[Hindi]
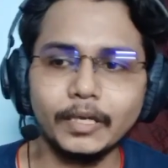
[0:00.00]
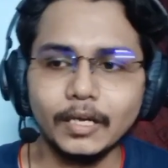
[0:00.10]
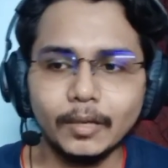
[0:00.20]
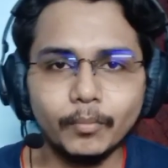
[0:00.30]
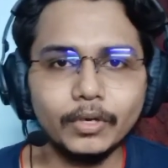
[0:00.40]
पे
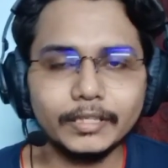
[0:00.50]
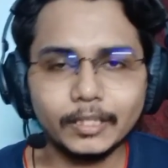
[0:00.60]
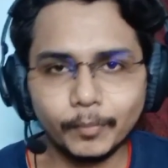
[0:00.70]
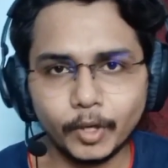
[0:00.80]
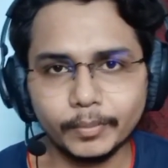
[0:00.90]
बोल रहे
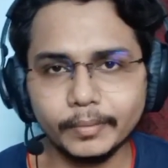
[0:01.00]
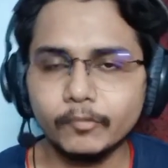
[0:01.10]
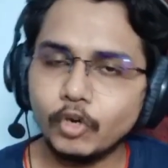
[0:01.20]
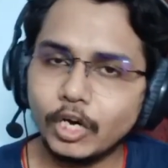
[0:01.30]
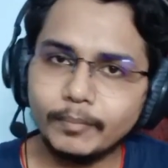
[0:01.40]
थे प्रॉब्लम
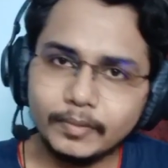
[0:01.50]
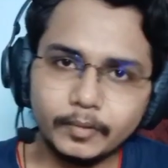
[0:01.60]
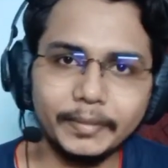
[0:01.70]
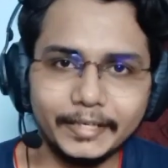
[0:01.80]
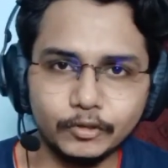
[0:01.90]
वो अभी भी
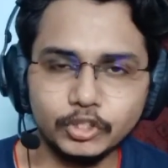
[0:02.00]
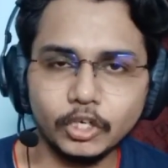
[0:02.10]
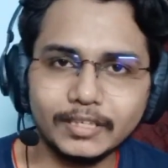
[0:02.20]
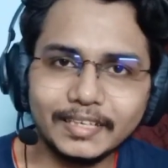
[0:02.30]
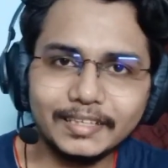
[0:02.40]
बनी हुई है
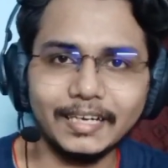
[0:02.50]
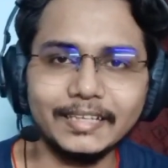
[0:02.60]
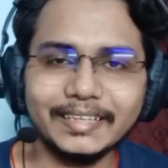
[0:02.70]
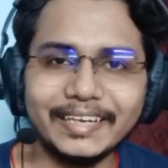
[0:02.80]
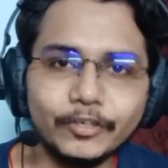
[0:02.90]
और ये
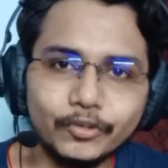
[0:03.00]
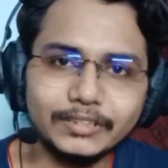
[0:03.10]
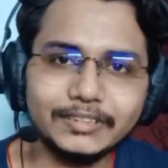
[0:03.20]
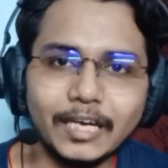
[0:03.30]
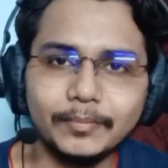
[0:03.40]
दिखाता है कि
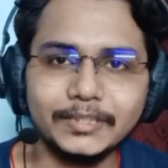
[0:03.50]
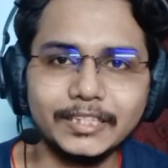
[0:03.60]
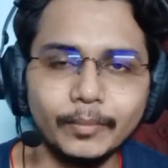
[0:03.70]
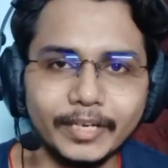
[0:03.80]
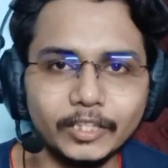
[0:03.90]
उड़ीसा एफ
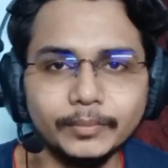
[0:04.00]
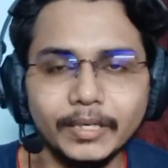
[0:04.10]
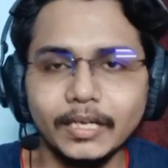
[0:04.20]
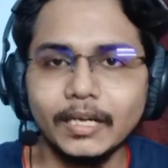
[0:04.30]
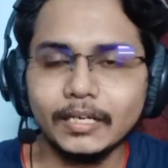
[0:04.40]
की
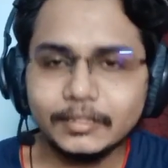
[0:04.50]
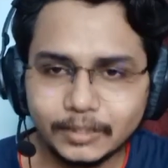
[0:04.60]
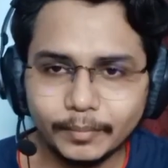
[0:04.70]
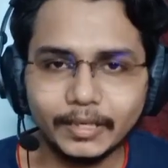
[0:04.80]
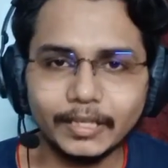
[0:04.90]
मैनेजमेंट
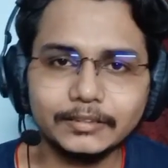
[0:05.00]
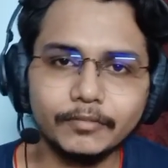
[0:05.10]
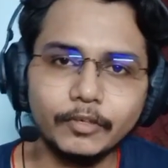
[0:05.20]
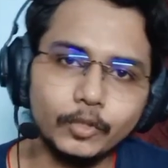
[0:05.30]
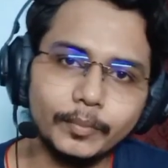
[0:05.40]
समर ट्रांसफर
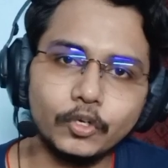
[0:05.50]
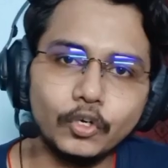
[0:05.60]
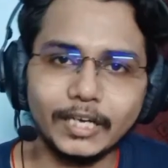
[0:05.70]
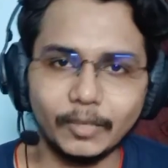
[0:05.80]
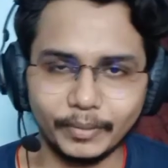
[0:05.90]
विंडो में
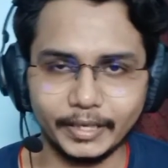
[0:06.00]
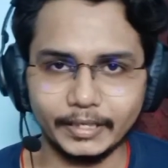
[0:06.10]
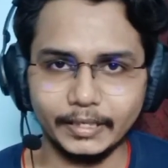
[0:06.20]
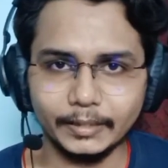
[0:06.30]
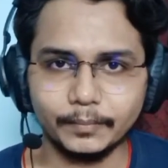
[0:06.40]
कोई काम नहीं
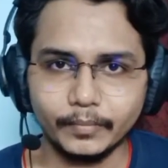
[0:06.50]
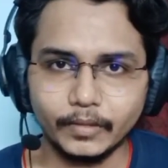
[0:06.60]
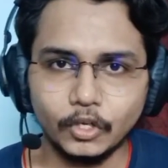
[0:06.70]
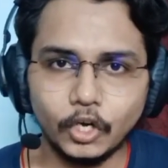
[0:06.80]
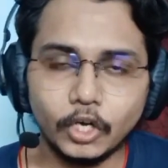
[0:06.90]
किए
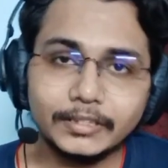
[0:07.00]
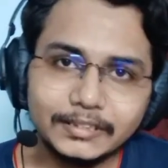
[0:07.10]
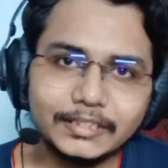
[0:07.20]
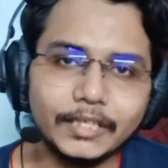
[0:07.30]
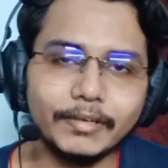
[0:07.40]
और
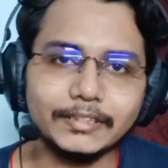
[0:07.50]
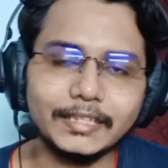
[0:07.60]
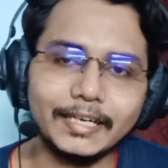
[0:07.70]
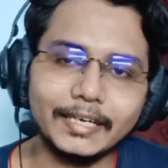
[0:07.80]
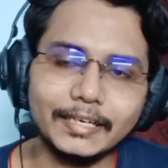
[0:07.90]
जिसकी वजह से
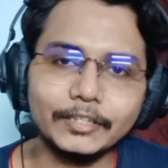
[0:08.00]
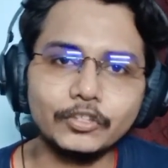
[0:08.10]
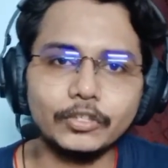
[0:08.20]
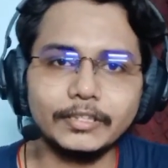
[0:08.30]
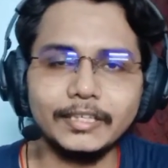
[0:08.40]
देखा जाए
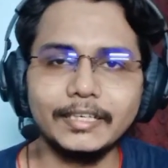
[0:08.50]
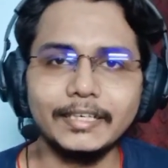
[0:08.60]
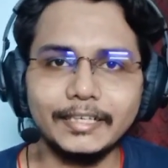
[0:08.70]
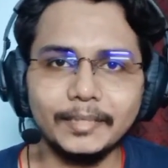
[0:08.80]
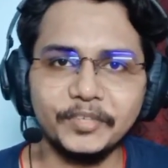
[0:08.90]
तो ही
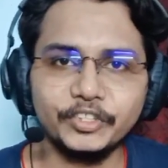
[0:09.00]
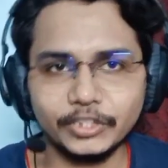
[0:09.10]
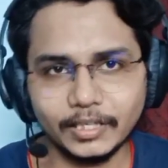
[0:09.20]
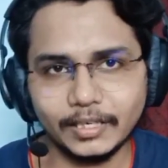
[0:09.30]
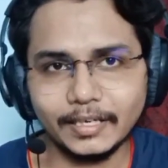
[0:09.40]
टीम
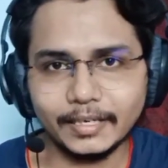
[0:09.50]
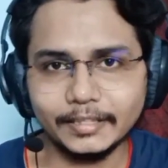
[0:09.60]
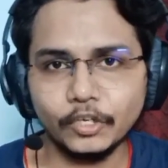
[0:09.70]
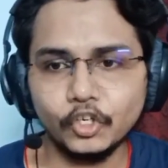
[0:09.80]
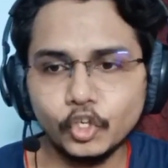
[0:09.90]
स्ट्रगल कर रही
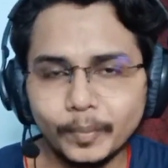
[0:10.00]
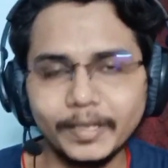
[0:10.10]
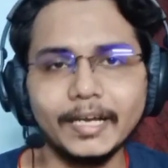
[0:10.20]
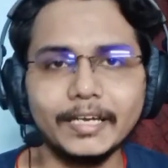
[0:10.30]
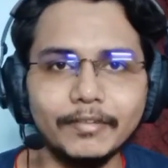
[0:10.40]
है और
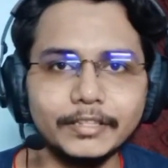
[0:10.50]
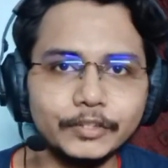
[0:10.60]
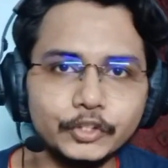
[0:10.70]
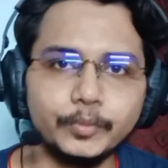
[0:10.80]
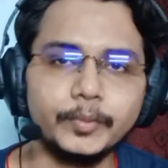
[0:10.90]
लोवेरा की वजह
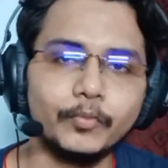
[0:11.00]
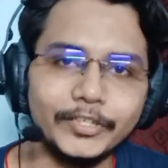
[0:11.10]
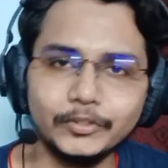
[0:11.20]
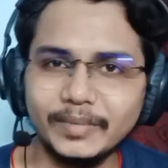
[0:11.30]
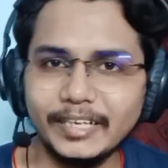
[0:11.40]
से दो
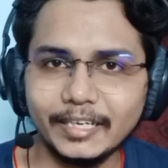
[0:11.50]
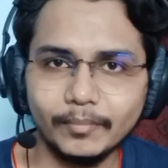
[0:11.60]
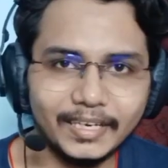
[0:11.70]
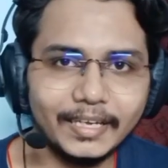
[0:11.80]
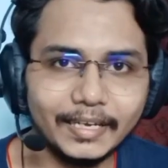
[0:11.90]
पॉइंट्स मिलेंगे
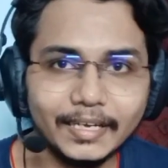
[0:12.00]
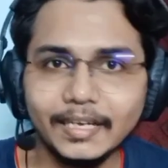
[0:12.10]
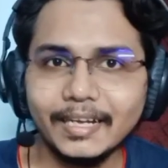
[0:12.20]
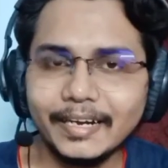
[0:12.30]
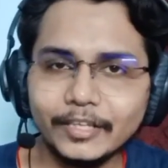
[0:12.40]
मिलेंगे
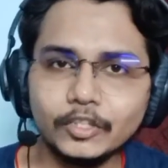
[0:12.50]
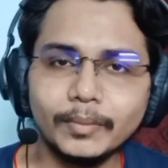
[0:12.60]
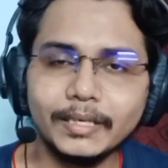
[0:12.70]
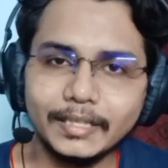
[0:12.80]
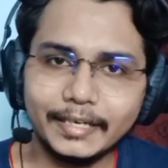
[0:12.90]
नहीं तो
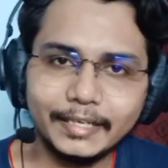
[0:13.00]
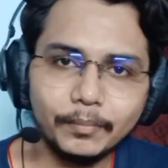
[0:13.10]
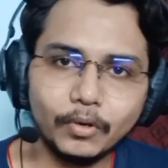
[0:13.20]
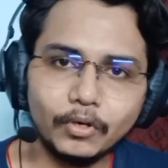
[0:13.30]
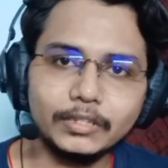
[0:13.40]
भाई ये टीम
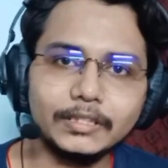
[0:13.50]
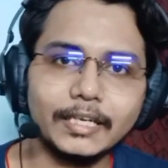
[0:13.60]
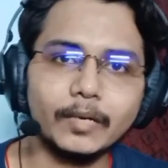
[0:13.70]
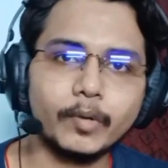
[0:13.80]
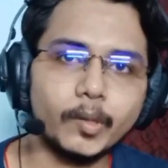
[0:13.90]
बहुत ही
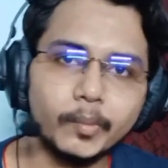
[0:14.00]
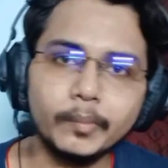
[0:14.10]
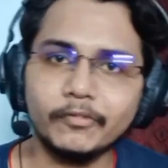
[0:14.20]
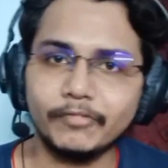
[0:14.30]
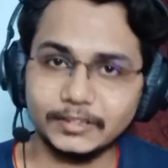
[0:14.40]
ज़्यादा प्रॉब्लम
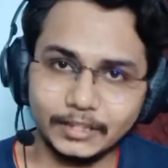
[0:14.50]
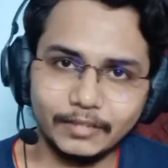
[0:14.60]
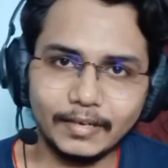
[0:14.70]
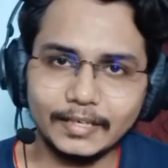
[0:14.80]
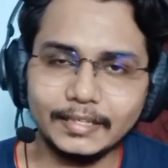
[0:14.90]
में फंसने
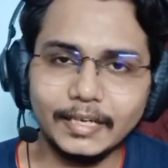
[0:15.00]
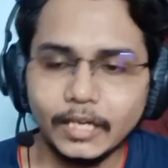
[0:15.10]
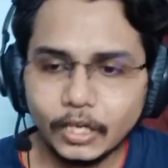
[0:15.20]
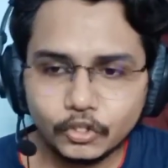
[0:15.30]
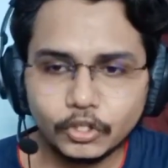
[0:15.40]
वाली है
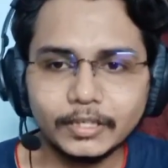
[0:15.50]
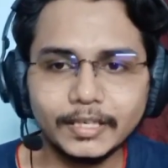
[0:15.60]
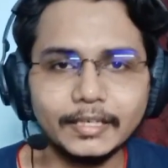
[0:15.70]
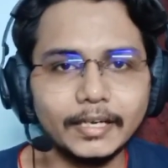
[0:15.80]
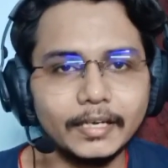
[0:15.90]
क्योंकि
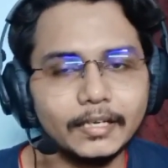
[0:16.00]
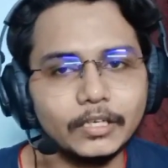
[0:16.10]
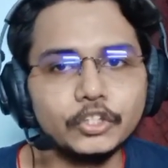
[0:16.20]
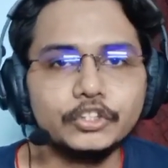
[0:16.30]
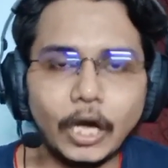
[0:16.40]
देखिए
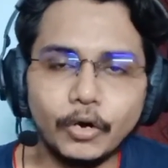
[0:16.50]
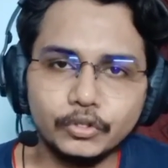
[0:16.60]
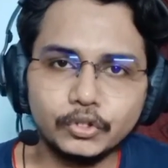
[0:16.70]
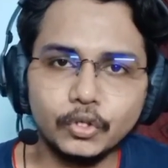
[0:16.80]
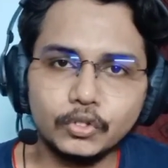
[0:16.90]
जाओ
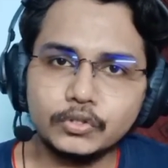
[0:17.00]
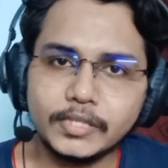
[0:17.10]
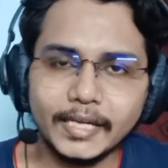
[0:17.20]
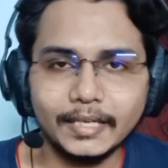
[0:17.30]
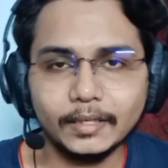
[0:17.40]
स्लो हो
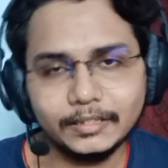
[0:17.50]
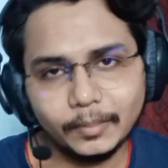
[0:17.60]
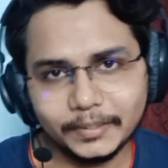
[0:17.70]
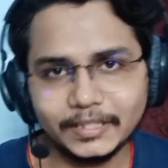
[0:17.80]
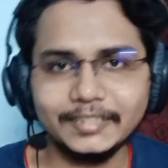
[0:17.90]
चुके हैं ये
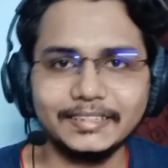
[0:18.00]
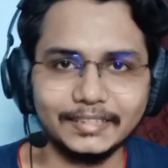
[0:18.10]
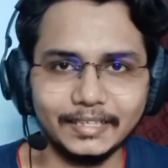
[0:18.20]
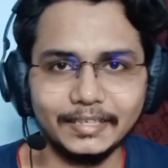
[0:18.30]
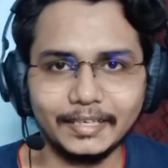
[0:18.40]
पिछली
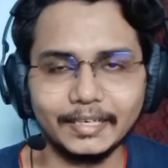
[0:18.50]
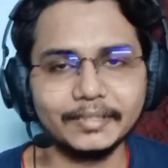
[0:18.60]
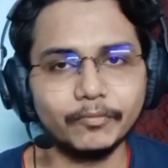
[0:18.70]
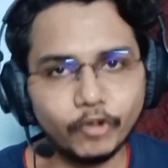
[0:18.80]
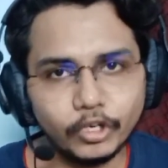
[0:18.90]
सीजन नहीं दिख रहा
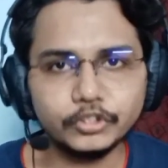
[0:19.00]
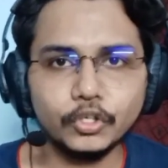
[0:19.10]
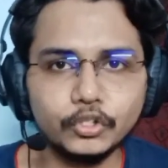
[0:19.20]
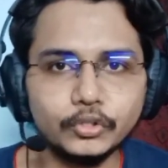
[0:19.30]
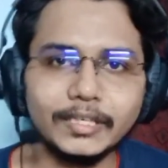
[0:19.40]
था फॉल
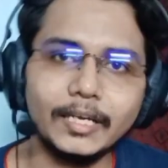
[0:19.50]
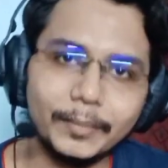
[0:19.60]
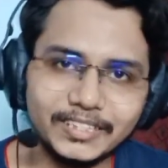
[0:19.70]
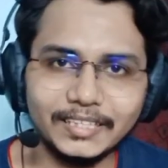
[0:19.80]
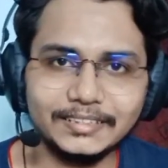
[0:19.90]
स्लो हो चुके हैं
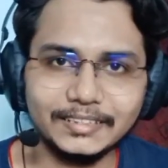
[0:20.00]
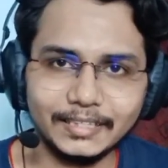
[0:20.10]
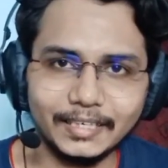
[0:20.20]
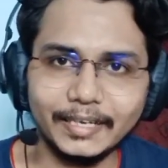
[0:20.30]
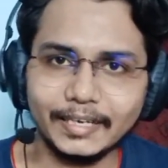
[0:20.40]
पिछली सीजन
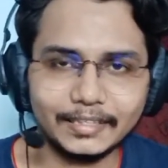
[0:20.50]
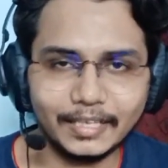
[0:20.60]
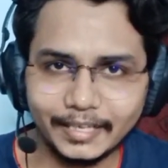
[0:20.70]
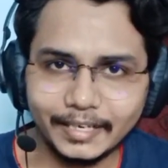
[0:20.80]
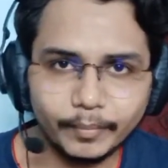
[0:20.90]
नहीं दिख रहा था
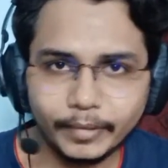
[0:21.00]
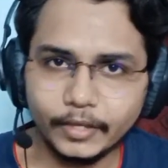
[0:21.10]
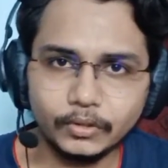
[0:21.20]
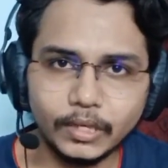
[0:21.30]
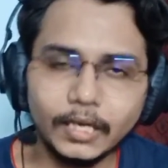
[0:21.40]
लेकिन
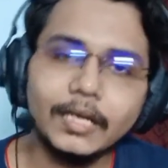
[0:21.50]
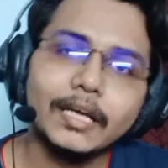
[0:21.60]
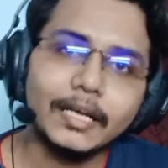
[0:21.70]
अपग्रेड हुआ